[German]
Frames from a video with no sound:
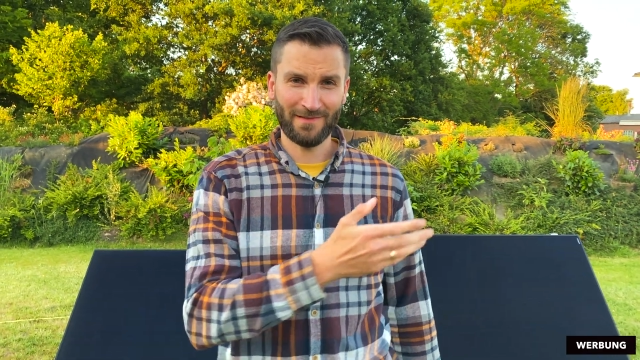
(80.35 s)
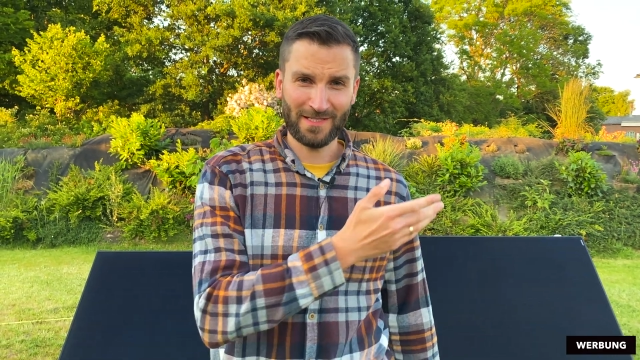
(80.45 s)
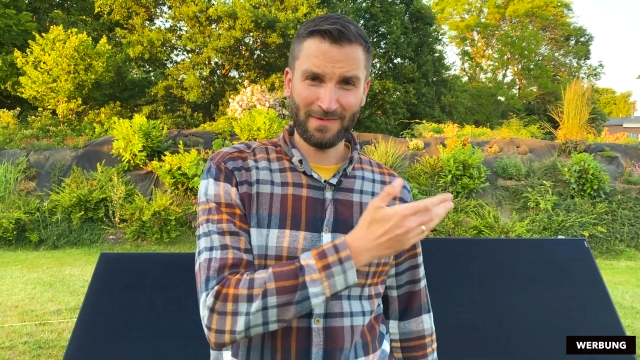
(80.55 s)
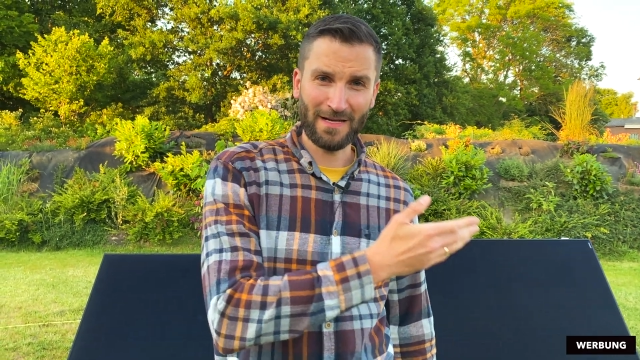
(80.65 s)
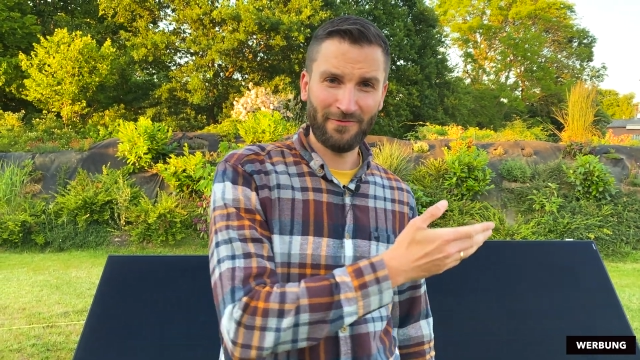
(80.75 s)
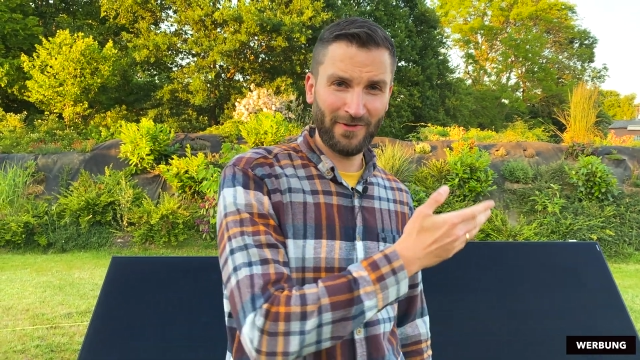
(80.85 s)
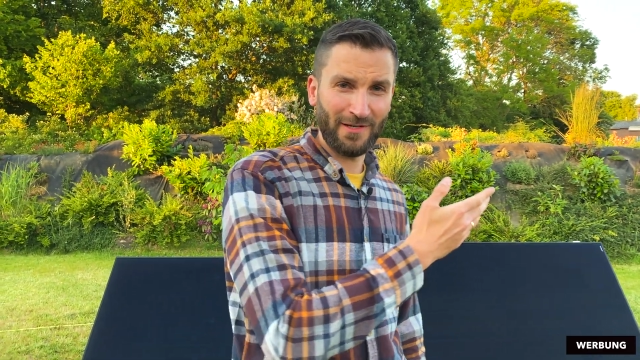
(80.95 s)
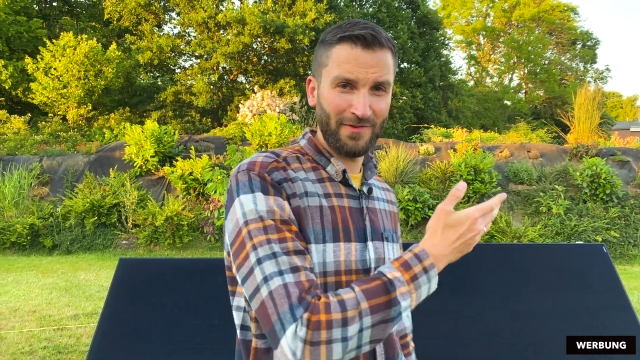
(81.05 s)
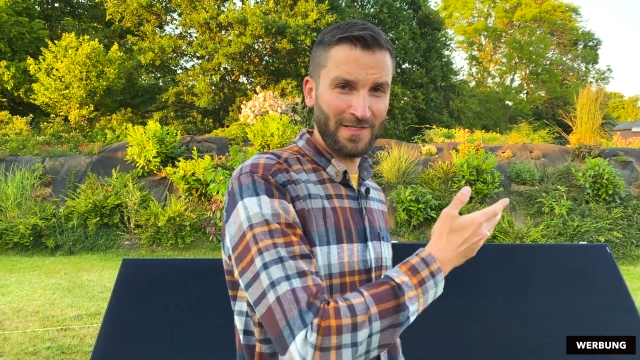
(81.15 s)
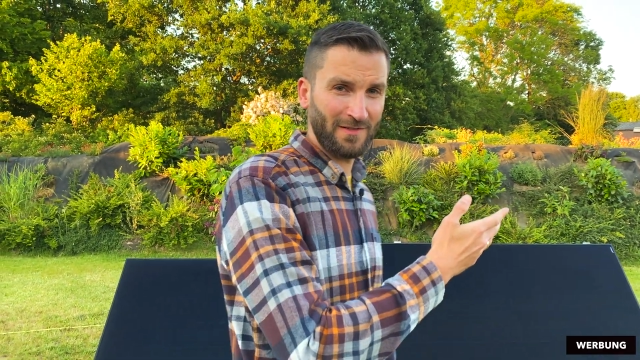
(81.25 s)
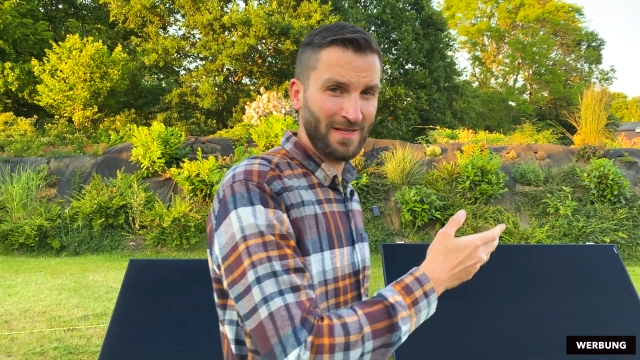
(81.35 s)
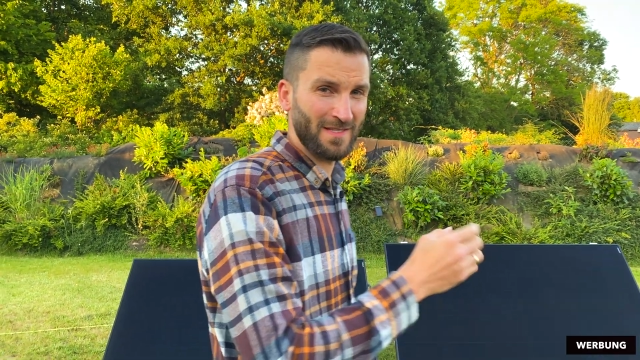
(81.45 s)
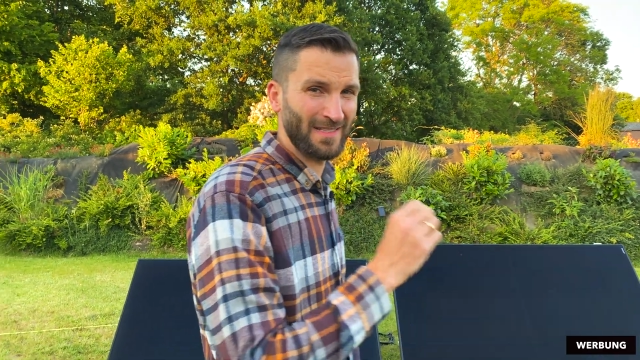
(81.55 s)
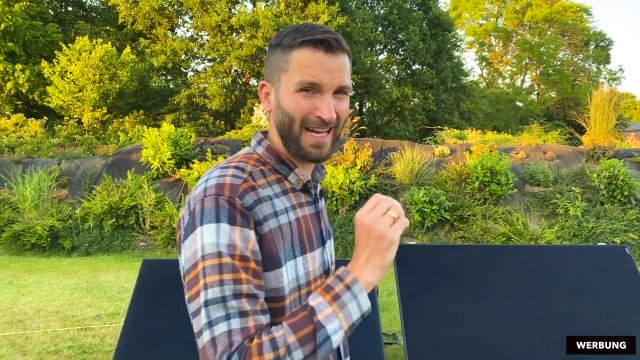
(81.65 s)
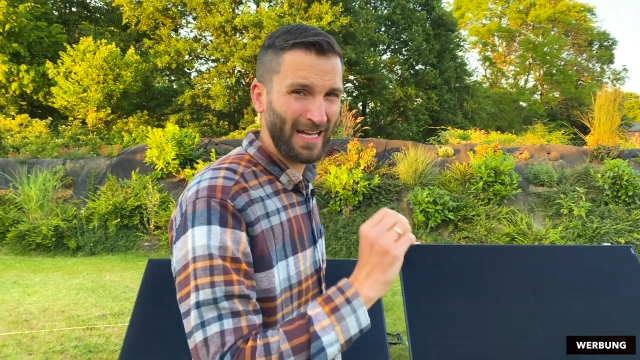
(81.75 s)
zwei 440 Watt
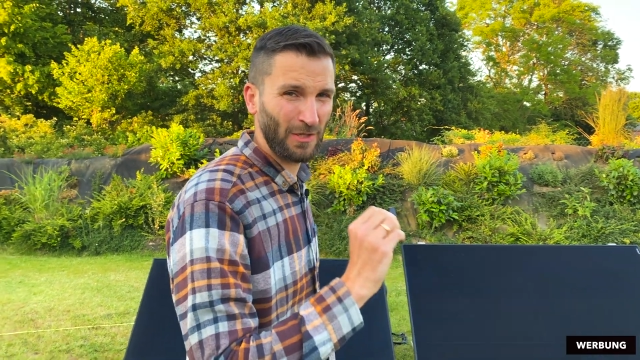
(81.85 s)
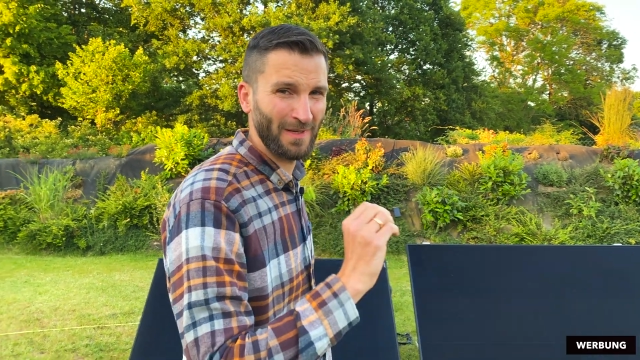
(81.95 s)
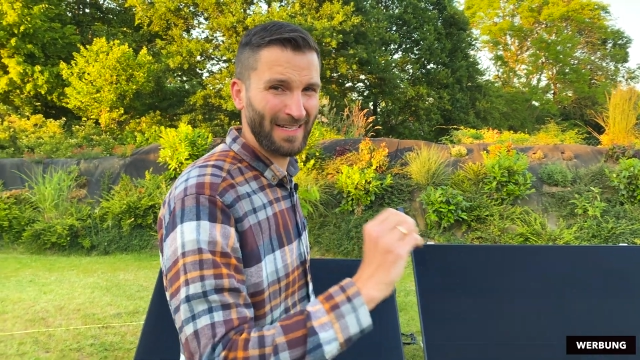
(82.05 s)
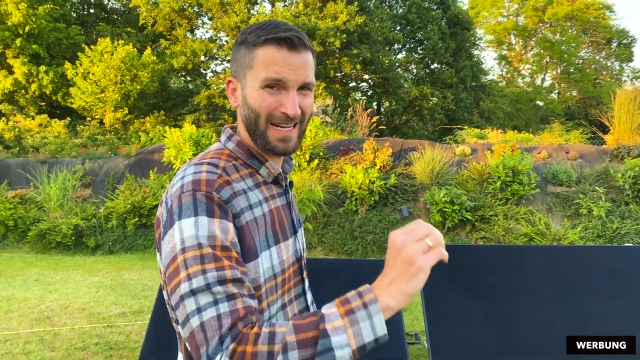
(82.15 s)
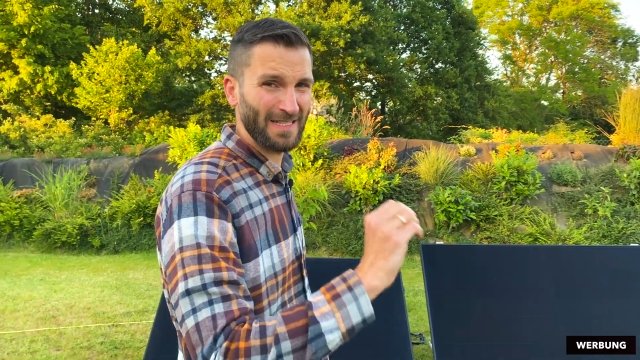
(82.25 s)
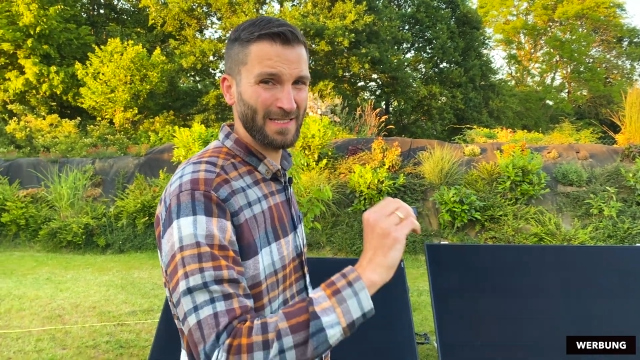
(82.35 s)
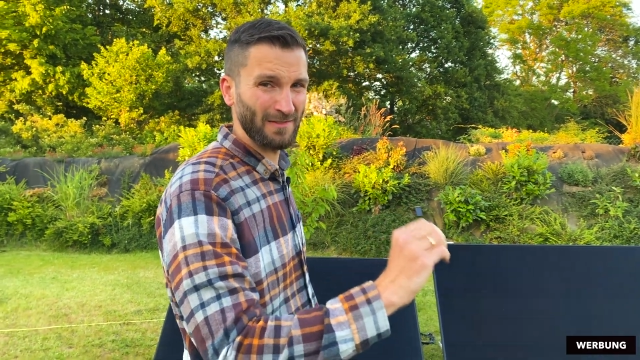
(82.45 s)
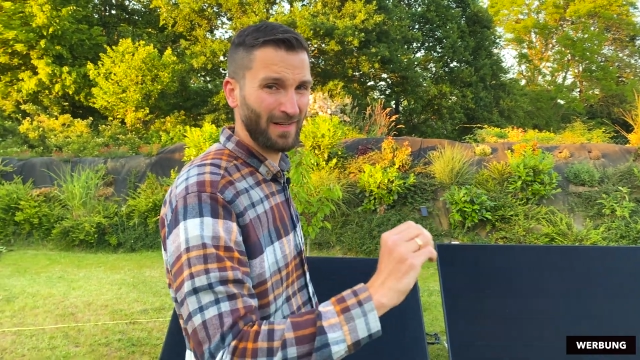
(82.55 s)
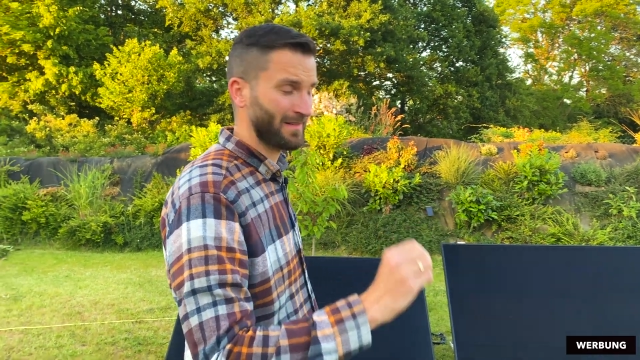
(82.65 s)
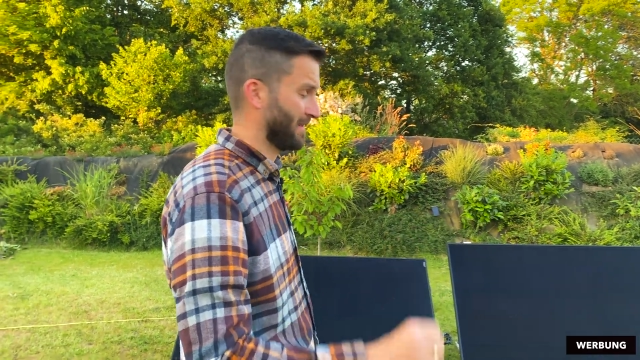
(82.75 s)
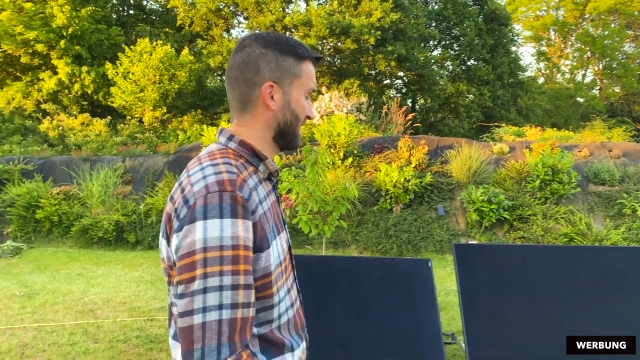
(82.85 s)
sind 880 Watt